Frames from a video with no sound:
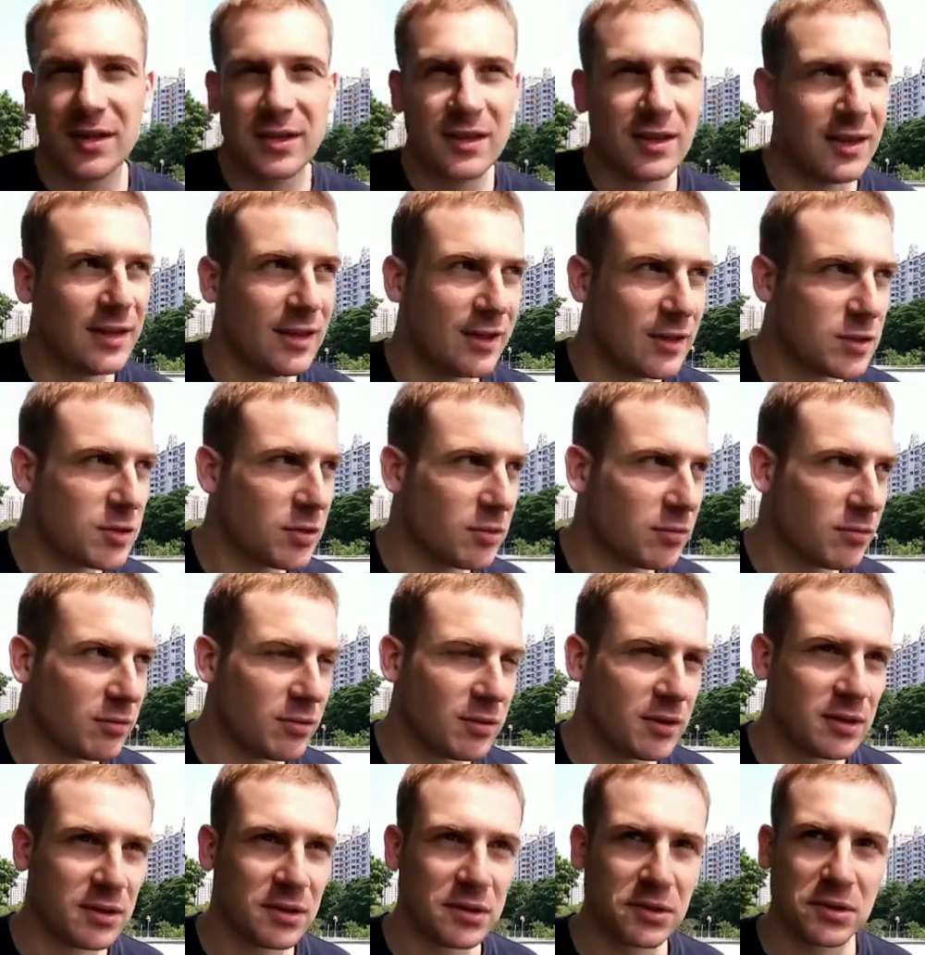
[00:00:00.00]
的那种
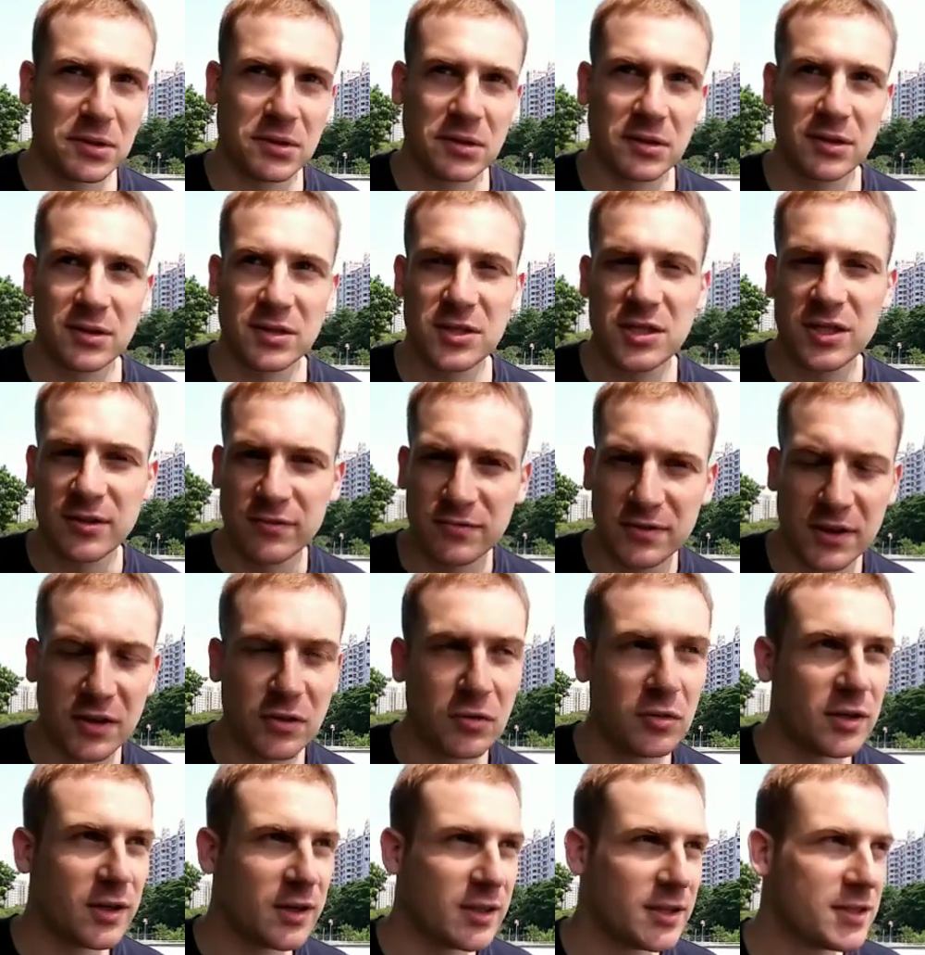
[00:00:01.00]
呃气氛，
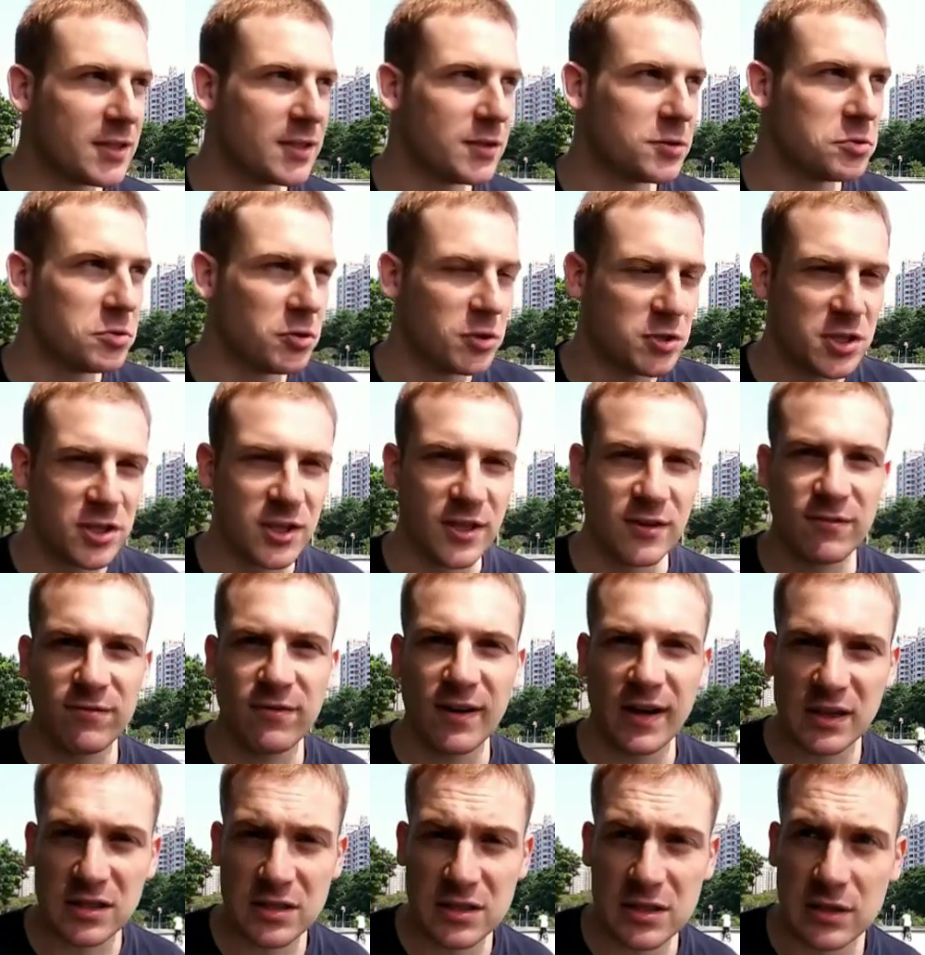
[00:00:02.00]
或者是学习的
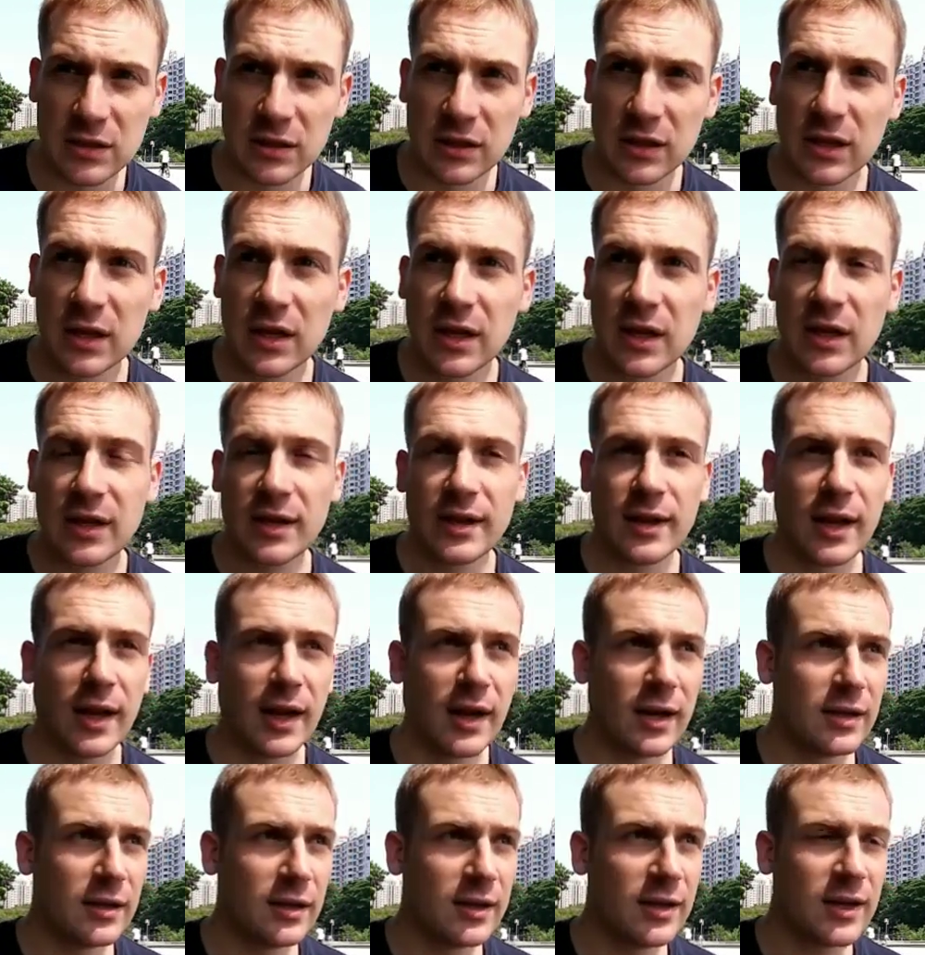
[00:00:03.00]
方式，
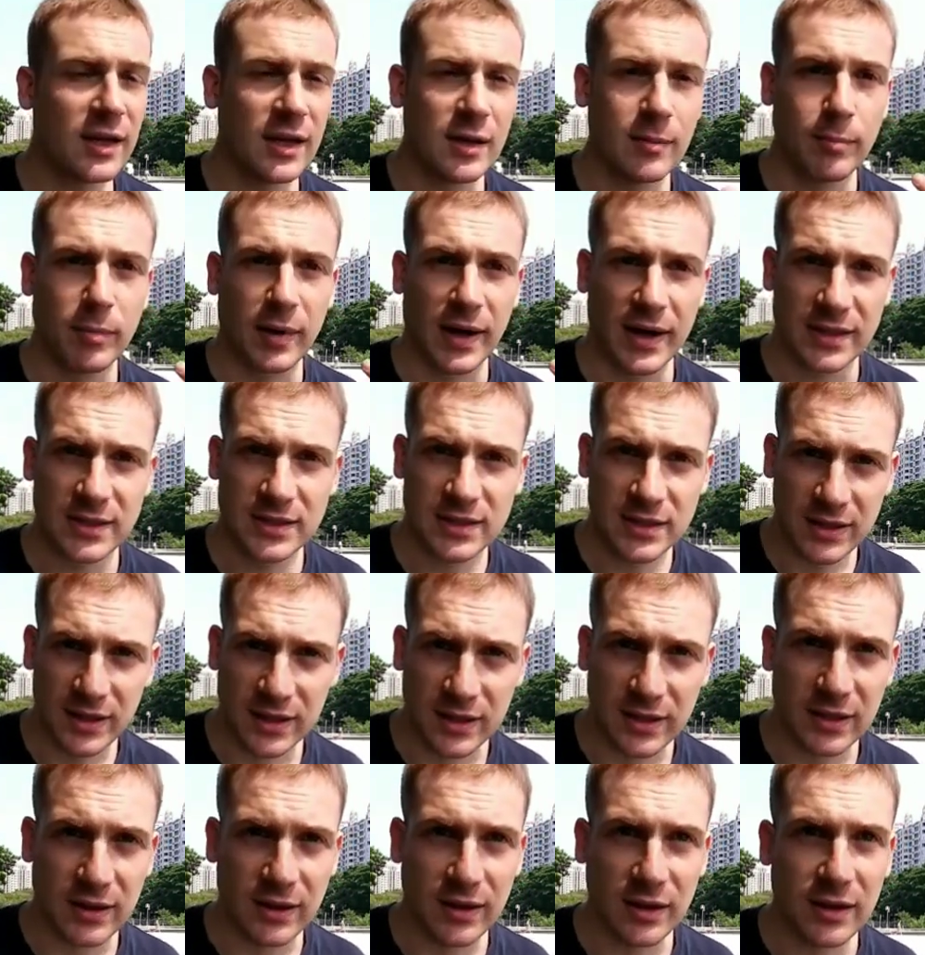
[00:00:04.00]
那你可以把这
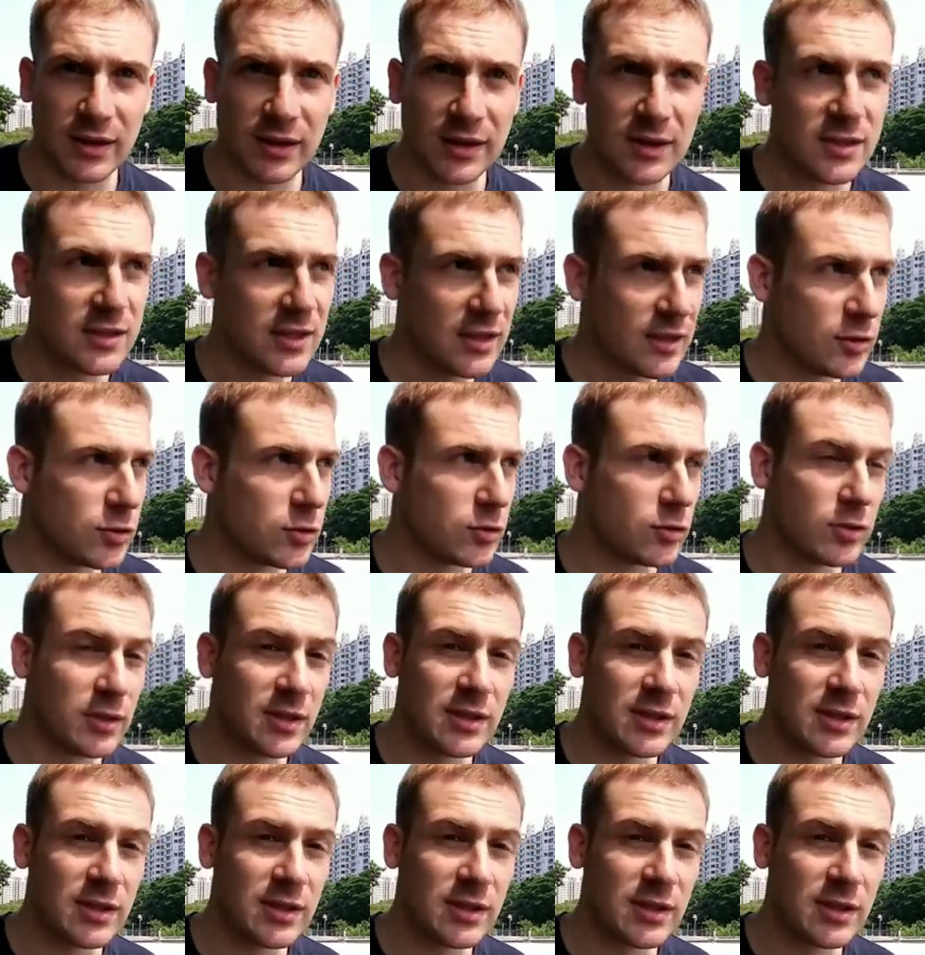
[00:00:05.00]
个，你甚至于